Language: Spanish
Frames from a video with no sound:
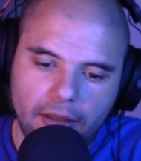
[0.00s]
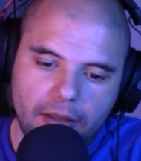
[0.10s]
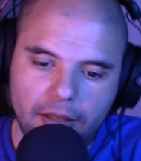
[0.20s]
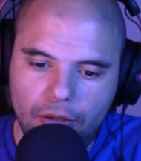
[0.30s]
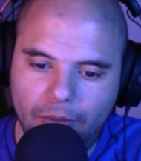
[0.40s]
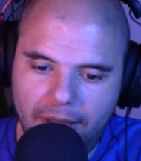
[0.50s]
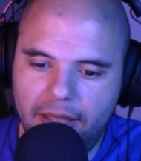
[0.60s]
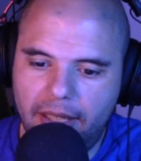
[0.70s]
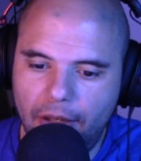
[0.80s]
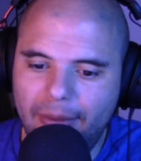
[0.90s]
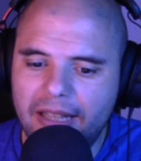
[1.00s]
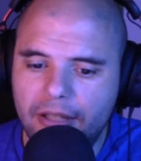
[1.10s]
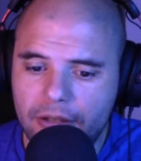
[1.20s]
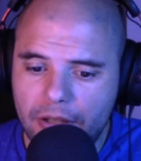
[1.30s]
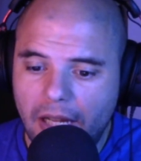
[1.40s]
140
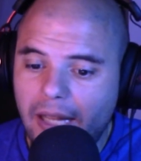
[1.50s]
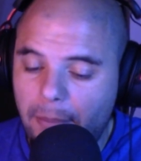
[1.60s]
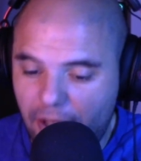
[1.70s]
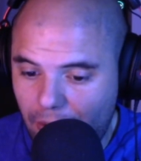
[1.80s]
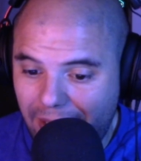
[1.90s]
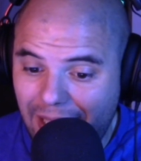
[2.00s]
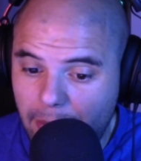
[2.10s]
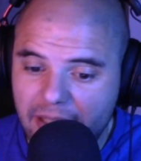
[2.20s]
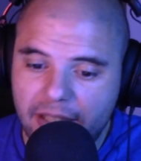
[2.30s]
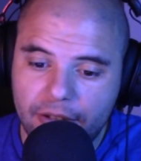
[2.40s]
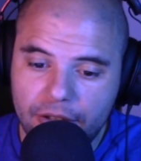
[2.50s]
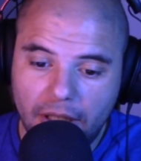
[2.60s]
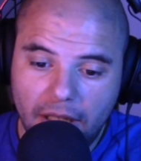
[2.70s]
kilovatios, perdón, gigavatios.